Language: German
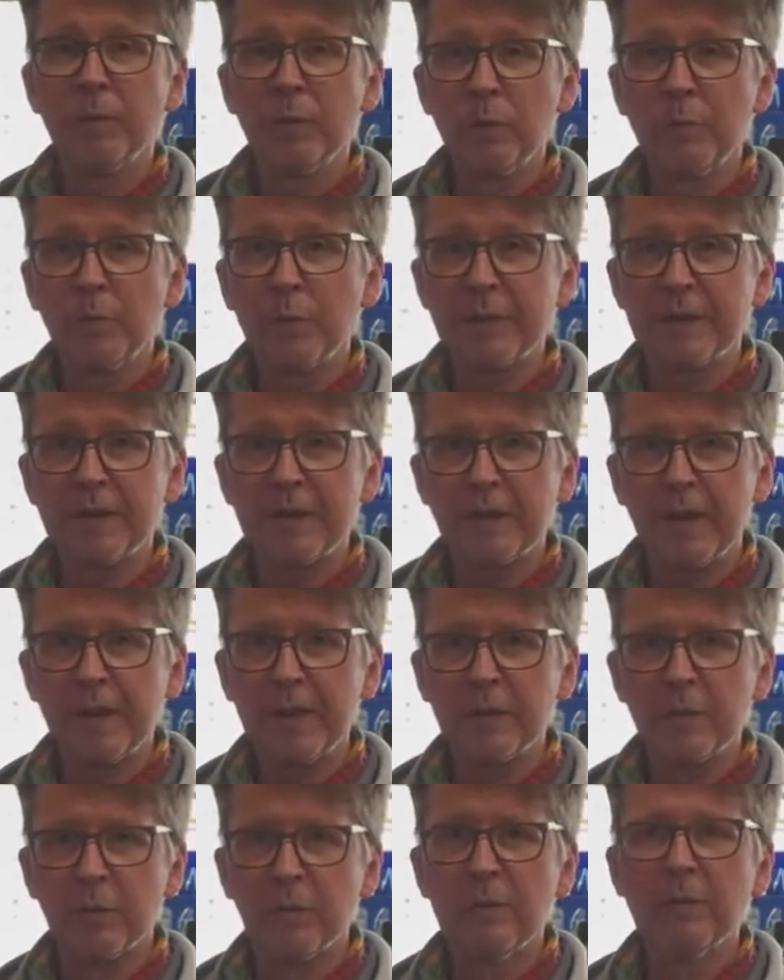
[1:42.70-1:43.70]
Volumenprozent
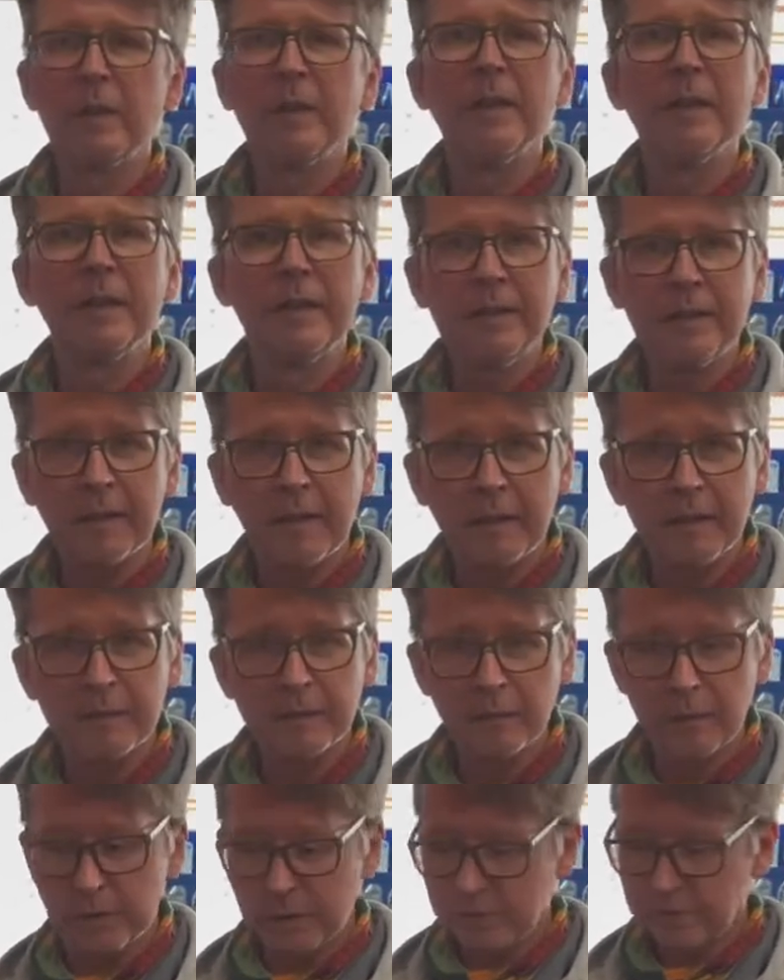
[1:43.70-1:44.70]
Alkohol, liegt
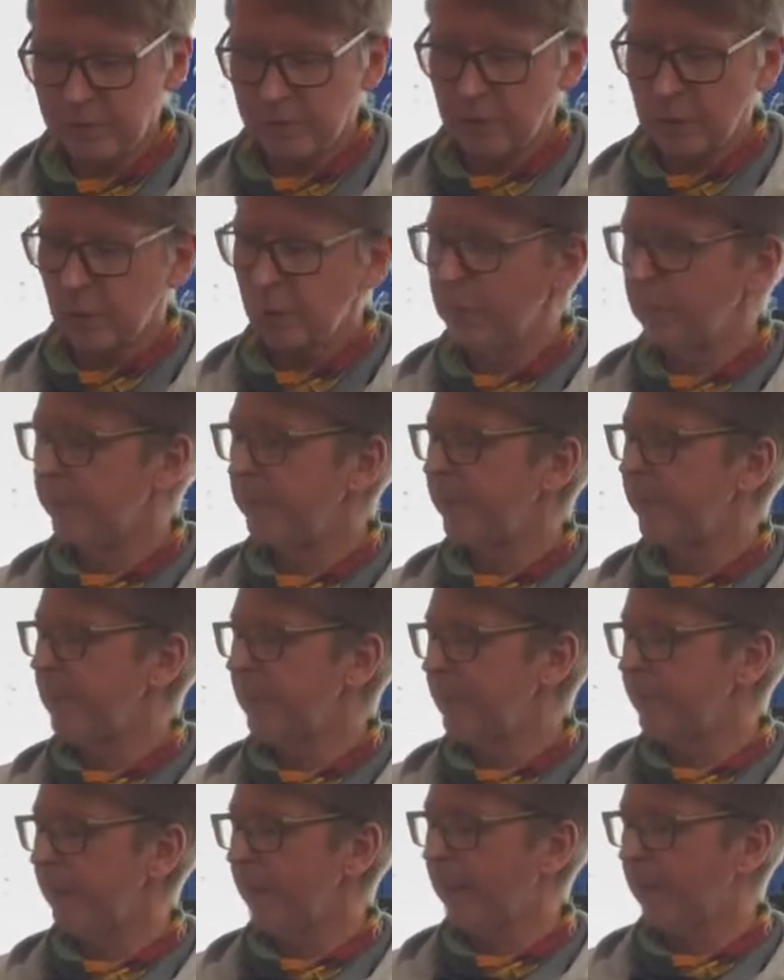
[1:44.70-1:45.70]
also im schönen
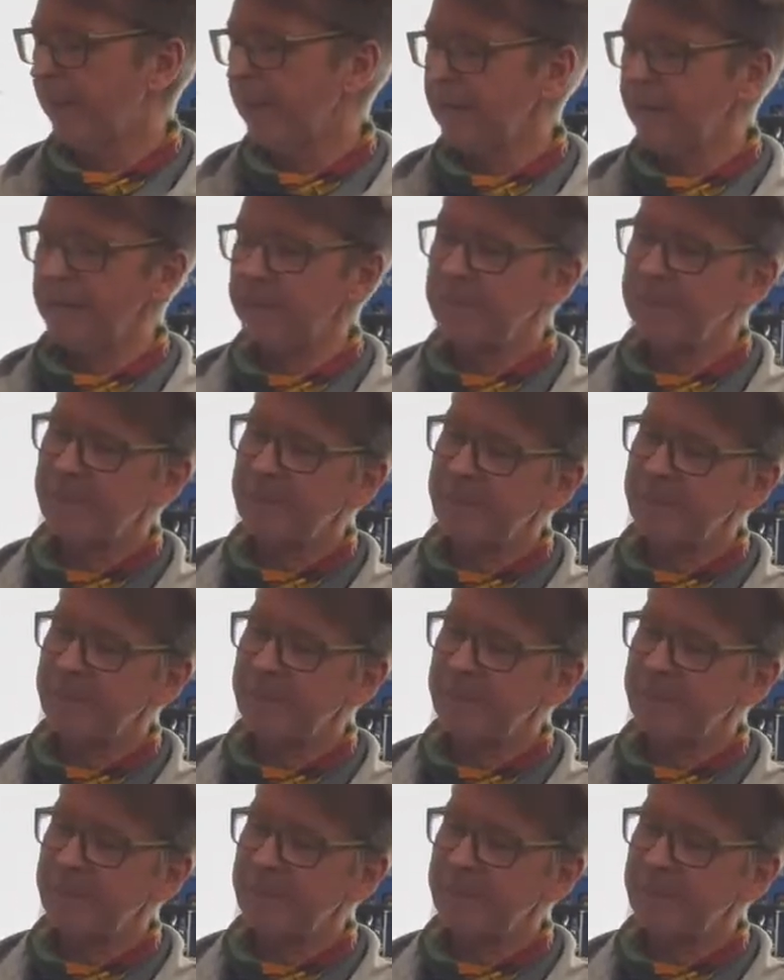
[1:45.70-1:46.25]
Pilzbereich.